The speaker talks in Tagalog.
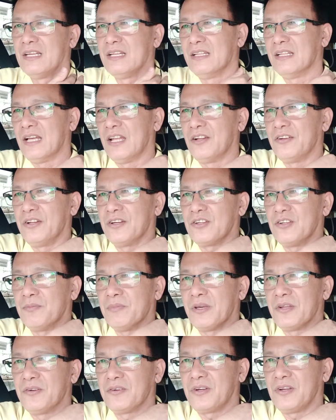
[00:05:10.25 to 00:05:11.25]
lalo na
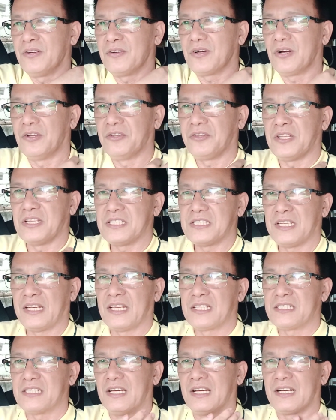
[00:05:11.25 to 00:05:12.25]
kung meron kayong kaunting
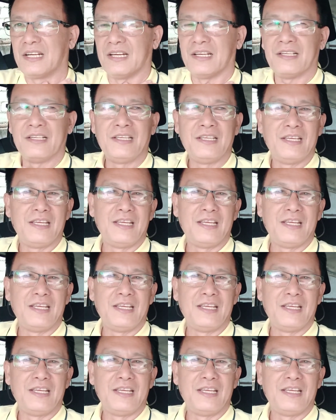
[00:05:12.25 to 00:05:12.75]
sinasaka